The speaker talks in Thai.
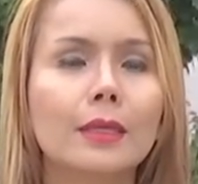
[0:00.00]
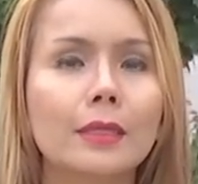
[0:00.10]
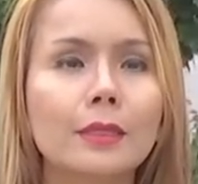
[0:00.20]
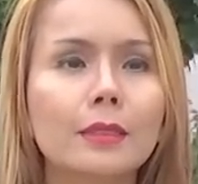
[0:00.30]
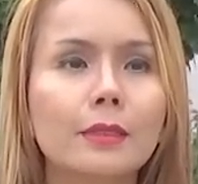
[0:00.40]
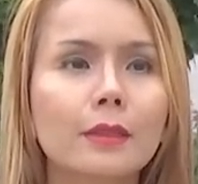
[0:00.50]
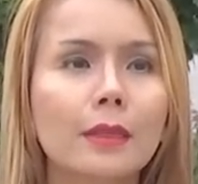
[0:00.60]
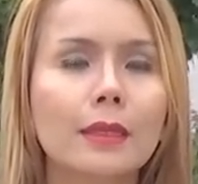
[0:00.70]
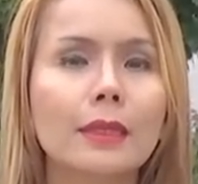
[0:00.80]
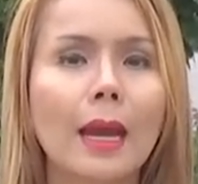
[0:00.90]
คือ
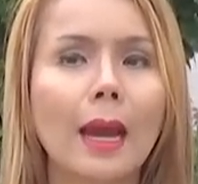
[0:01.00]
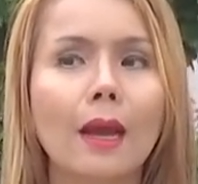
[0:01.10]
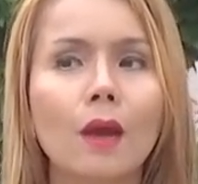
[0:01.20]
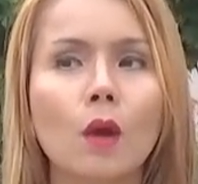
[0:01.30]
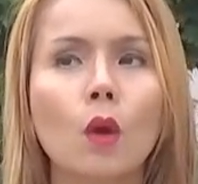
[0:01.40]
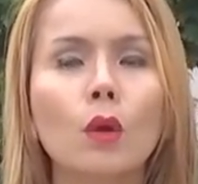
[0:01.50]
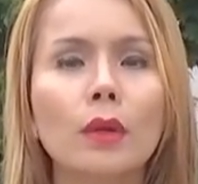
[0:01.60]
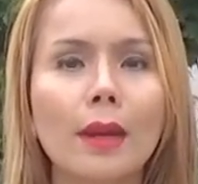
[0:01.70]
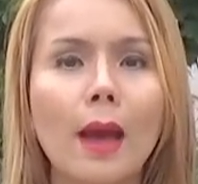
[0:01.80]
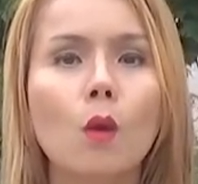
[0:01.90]
นะคะคน
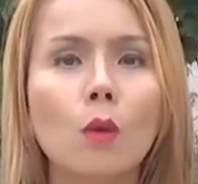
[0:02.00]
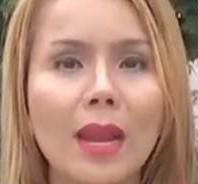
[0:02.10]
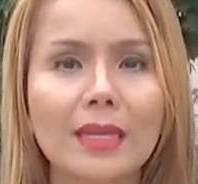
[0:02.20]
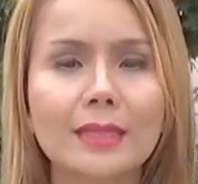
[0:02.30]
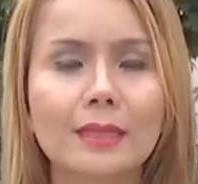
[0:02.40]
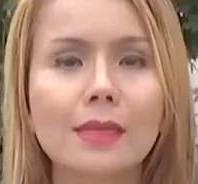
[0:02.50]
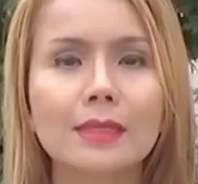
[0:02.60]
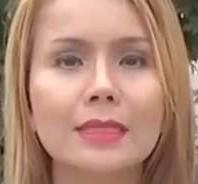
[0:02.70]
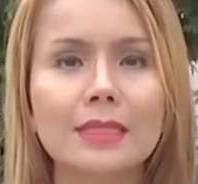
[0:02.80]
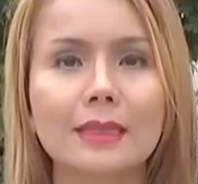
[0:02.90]
เราเวลาจะเลือ
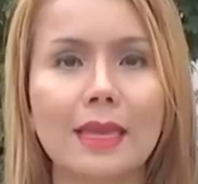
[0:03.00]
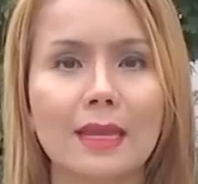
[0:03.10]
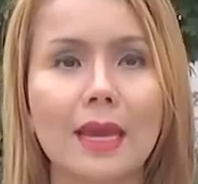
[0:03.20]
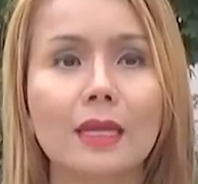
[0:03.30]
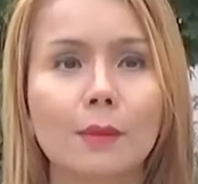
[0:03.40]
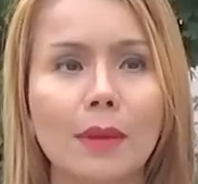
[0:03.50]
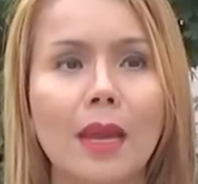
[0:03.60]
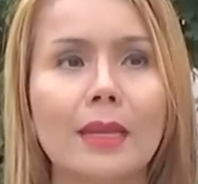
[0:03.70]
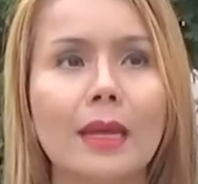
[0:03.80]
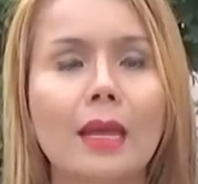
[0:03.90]
กที่จะแต่งงานกับใค
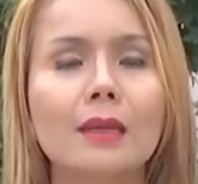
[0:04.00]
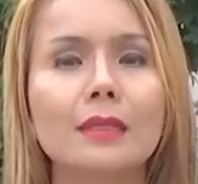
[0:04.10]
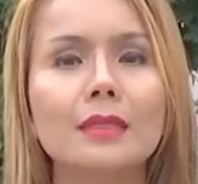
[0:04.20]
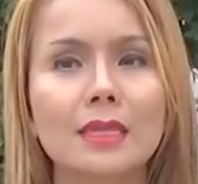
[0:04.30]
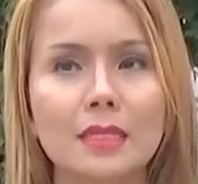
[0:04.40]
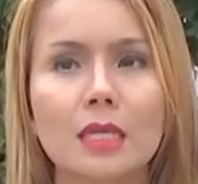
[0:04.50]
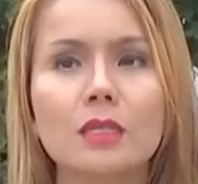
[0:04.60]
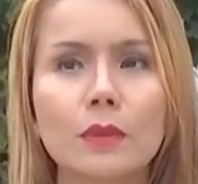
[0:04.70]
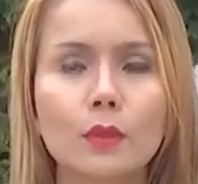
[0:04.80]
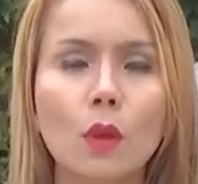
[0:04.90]
รนะคะเลือกที่จะใช้
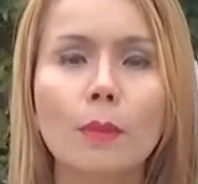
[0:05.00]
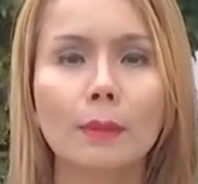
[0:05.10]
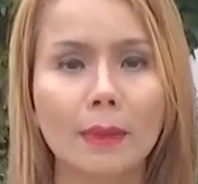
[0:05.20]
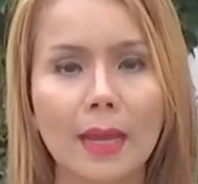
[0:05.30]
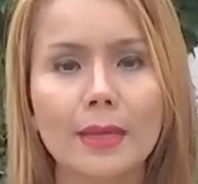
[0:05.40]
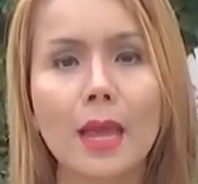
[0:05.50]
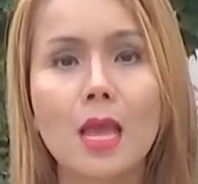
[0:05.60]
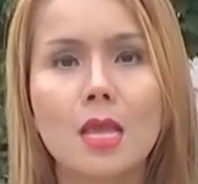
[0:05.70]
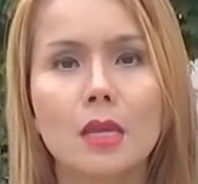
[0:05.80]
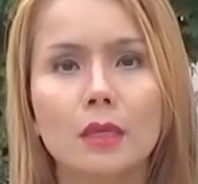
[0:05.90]
ชีวิตร่วมกับใครเนี่ย
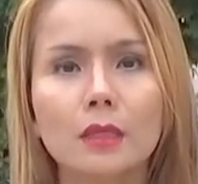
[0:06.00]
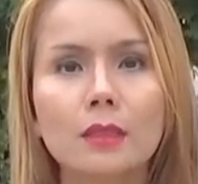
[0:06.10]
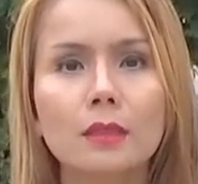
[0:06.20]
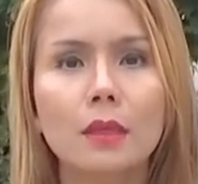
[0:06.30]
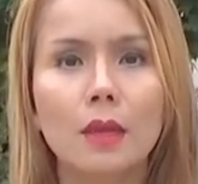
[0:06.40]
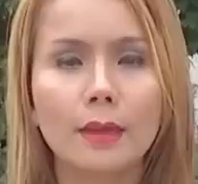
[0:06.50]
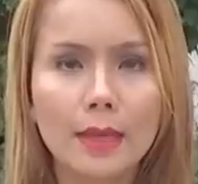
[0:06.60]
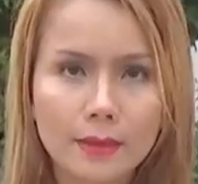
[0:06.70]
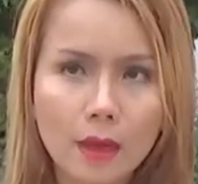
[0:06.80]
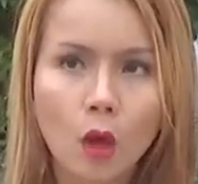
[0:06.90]
ก็คือใน
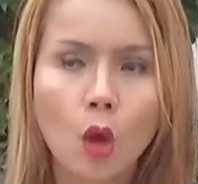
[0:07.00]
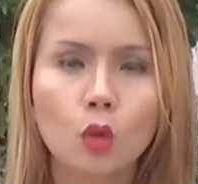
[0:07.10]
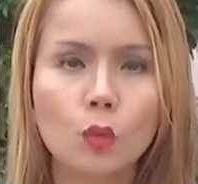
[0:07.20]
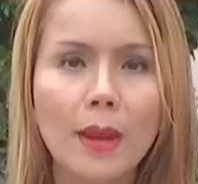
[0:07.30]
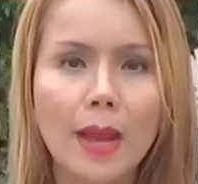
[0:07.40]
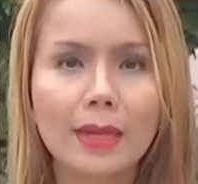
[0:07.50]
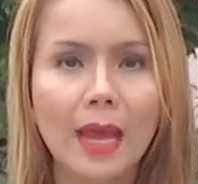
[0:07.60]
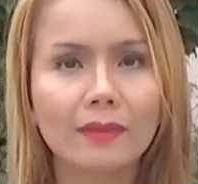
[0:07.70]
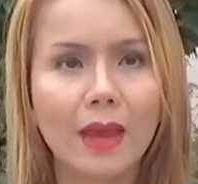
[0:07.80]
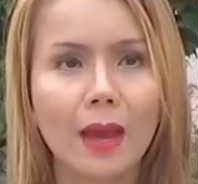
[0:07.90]
เรื่องของรูปร่างห
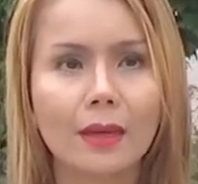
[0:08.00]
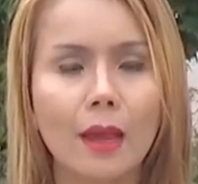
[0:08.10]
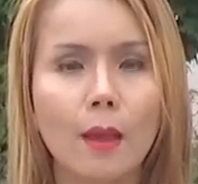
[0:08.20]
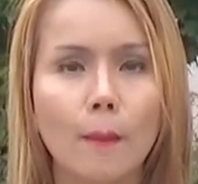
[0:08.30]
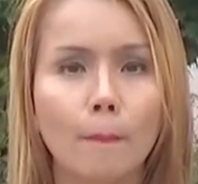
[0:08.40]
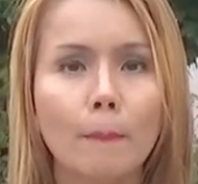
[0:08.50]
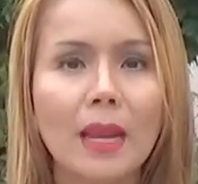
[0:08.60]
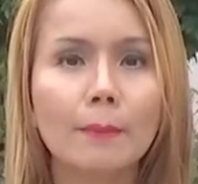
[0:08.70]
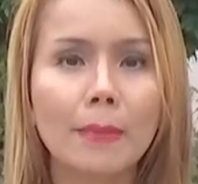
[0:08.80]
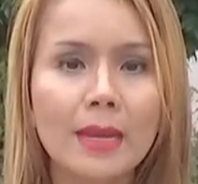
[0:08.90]
น้าตาเนี่ย
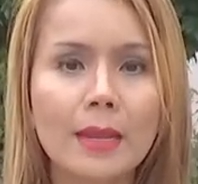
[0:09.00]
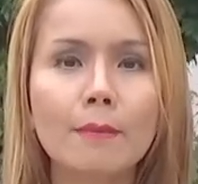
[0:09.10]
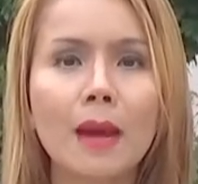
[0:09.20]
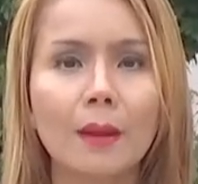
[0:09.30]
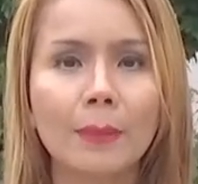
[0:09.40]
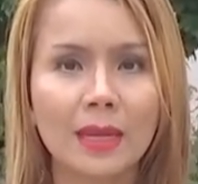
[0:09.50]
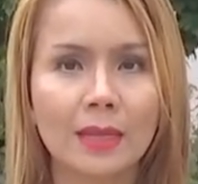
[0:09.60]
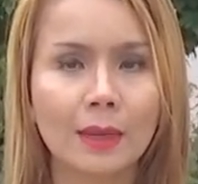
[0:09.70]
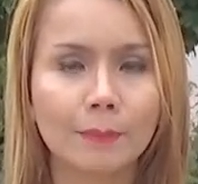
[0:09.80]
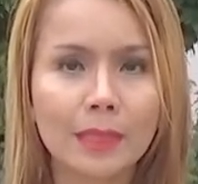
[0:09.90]
มันไม่ได้มาเป็น
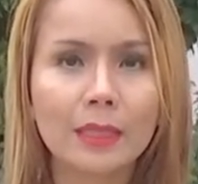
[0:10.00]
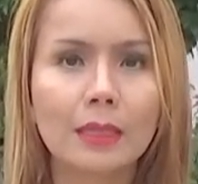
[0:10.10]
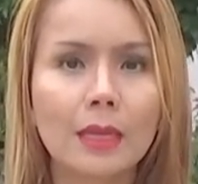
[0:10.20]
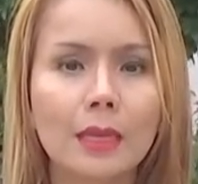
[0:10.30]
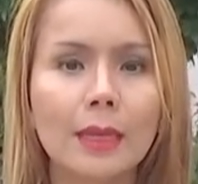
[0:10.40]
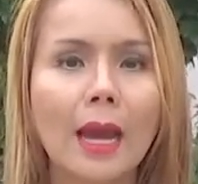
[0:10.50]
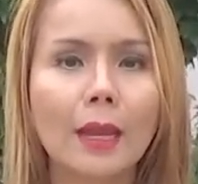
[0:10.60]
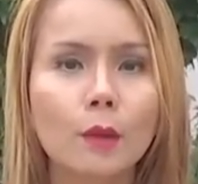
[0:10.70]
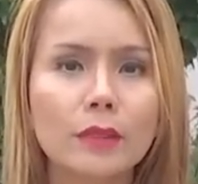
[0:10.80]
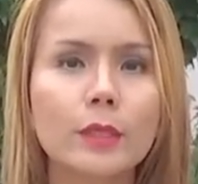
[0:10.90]
อันดับหนึ่งนะคะ
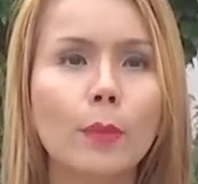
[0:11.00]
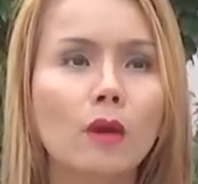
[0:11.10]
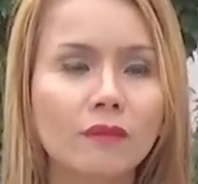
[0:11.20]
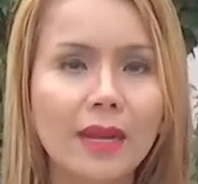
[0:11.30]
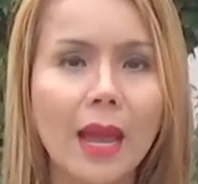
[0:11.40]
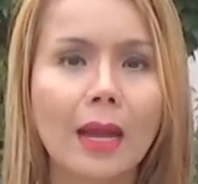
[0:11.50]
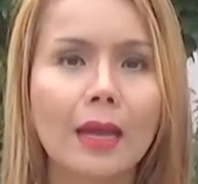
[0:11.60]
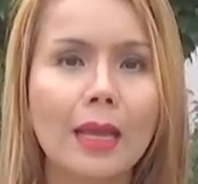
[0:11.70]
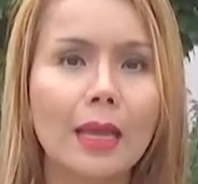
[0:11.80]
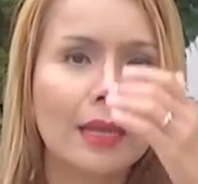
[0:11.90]
โดยเฉพาะฝรั่ง
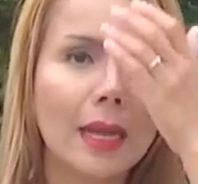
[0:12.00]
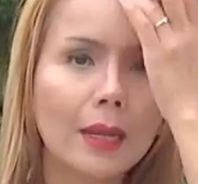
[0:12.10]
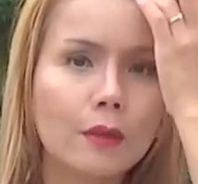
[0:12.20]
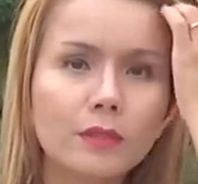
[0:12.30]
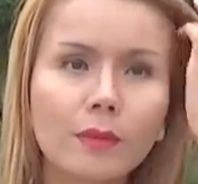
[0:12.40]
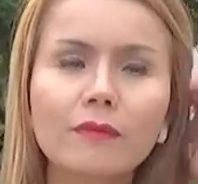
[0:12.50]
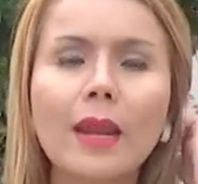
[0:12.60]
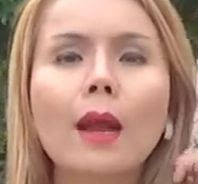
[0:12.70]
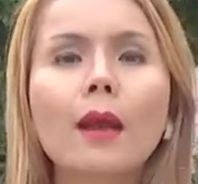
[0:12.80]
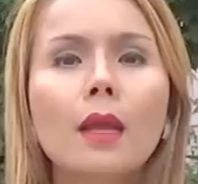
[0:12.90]
นะคะ โดยเฉพาะฝ
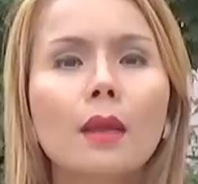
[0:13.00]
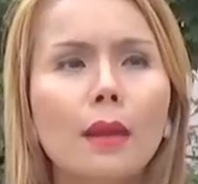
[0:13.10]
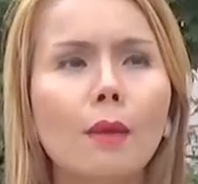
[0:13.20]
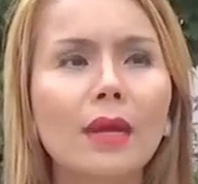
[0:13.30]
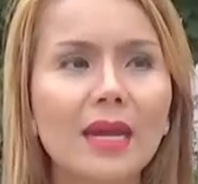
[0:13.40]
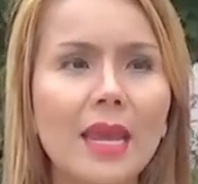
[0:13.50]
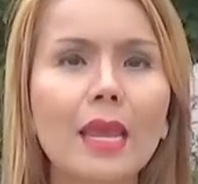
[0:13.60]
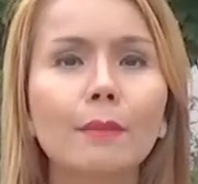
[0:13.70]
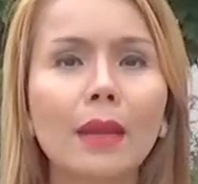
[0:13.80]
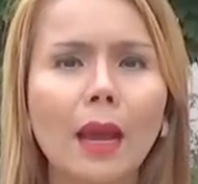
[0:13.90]
รั่งเราเคย
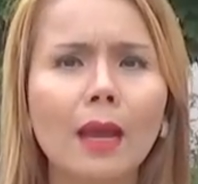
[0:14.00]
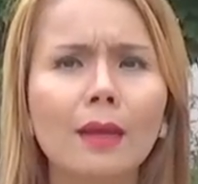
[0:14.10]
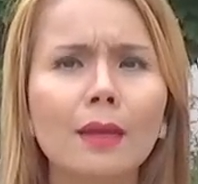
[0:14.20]
เห็นไหมคะ